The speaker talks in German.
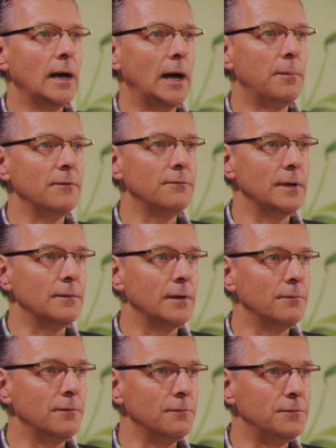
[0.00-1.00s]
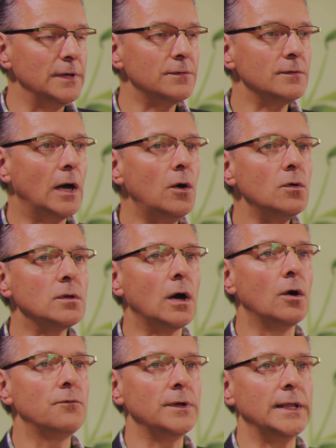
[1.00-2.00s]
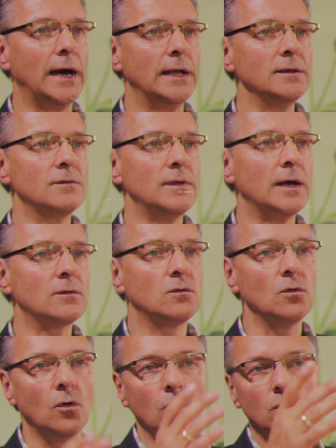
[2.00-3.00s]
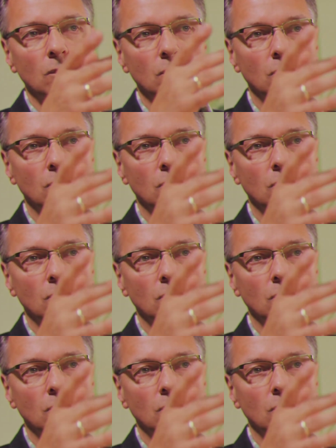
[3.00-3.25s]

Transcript: Aber äh, wir sind auch drauf, wenn der andere sagt, so,